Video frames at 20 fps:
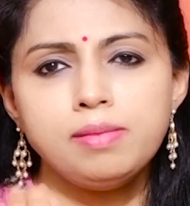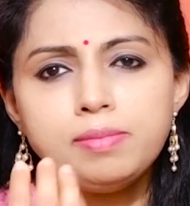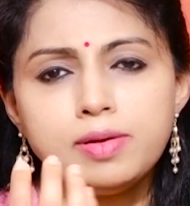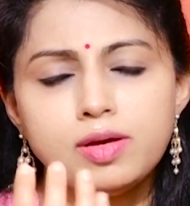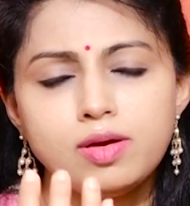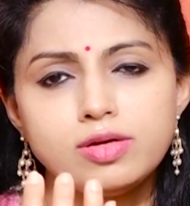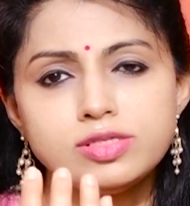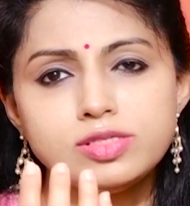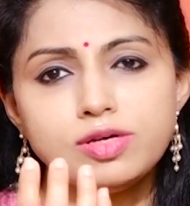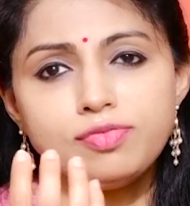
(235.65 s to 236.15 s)

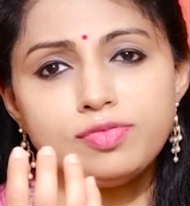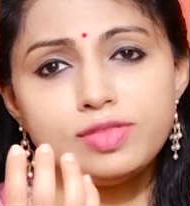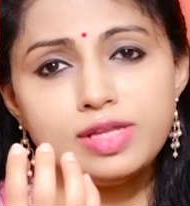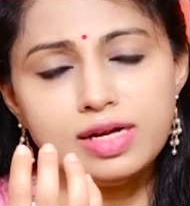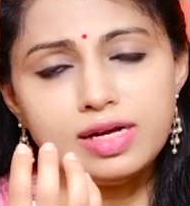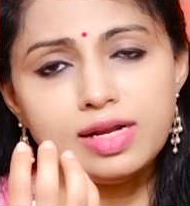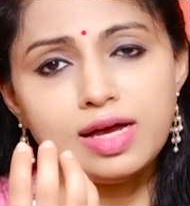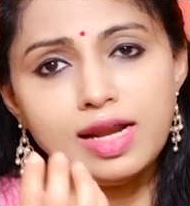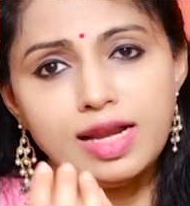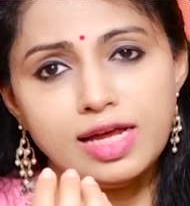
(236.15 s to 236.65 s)
బికాస్ ఆఫ్
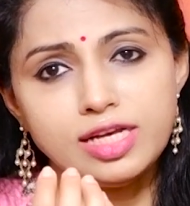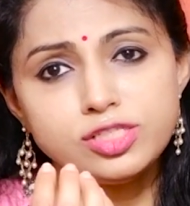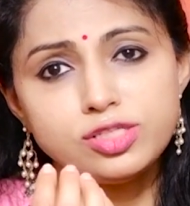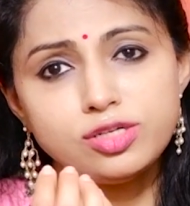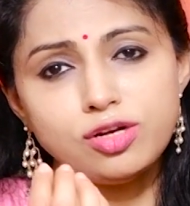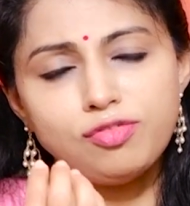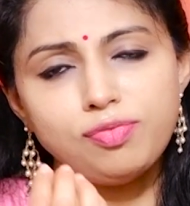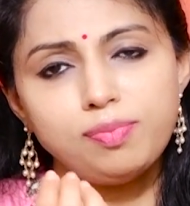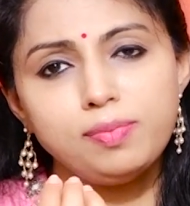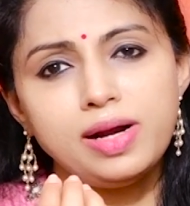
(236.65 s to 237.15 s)
దట్
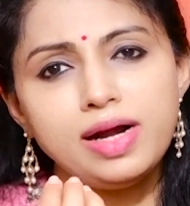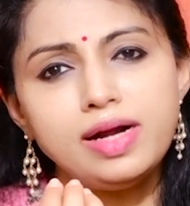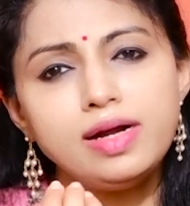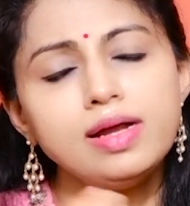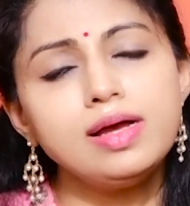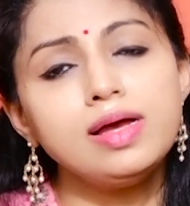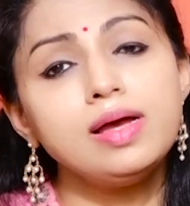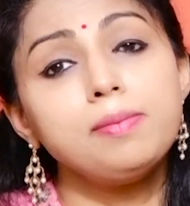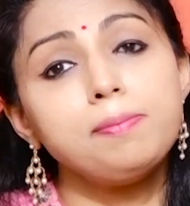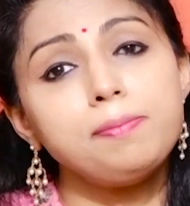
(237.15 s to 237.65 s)
కలెక్షన్ ఆఫ్ బ్లడ్
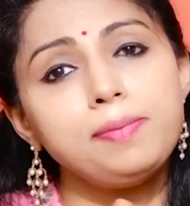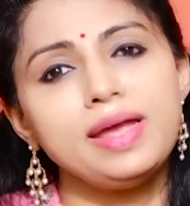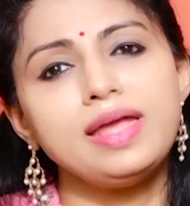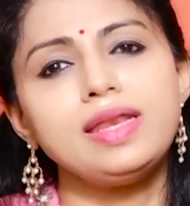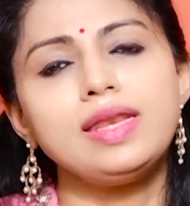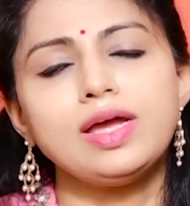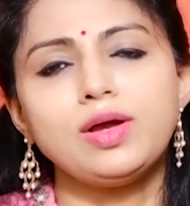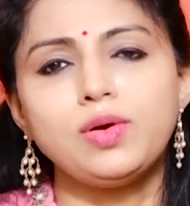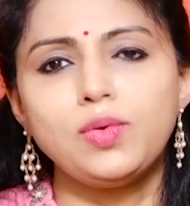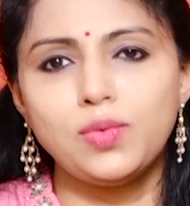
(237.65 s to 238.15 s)

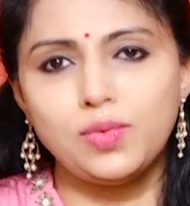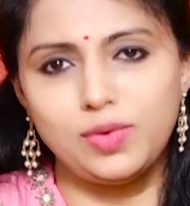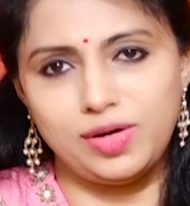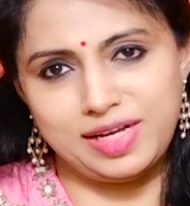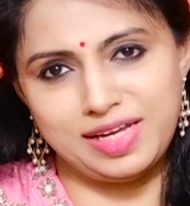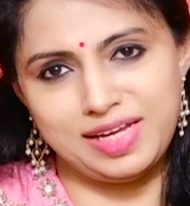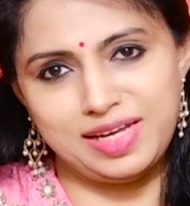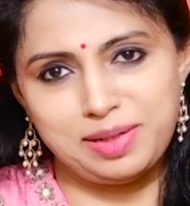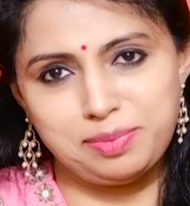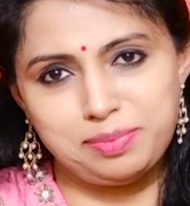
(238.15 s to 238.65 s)
పెయిన్ ఎక్కువ
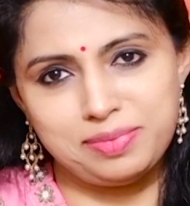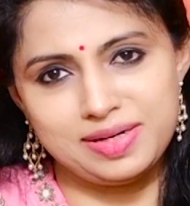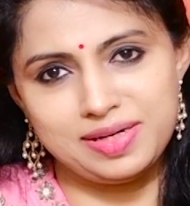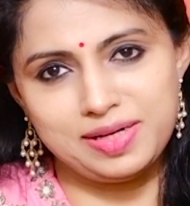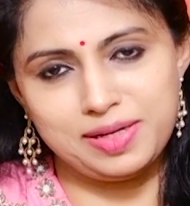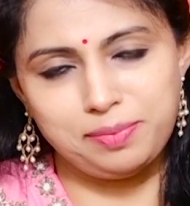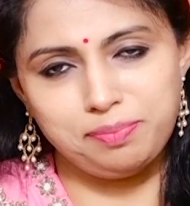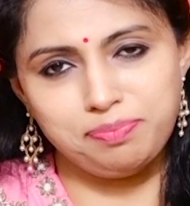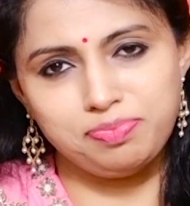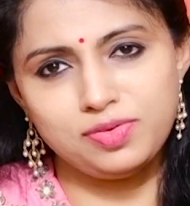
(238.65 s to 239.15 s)
ఉంటాయి
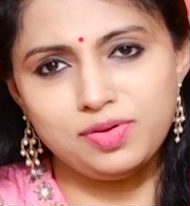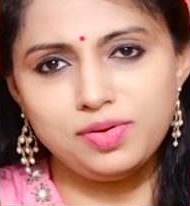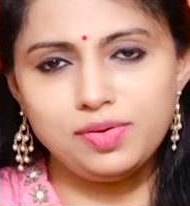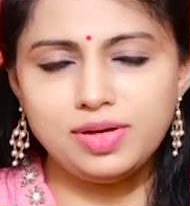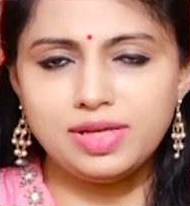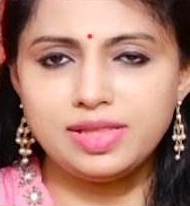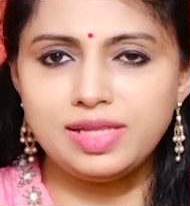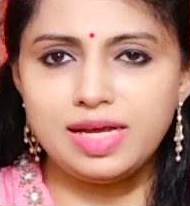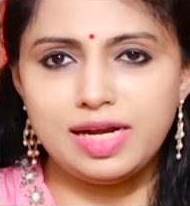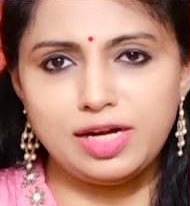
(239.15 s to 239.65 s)
అన్నమాట సో ఇది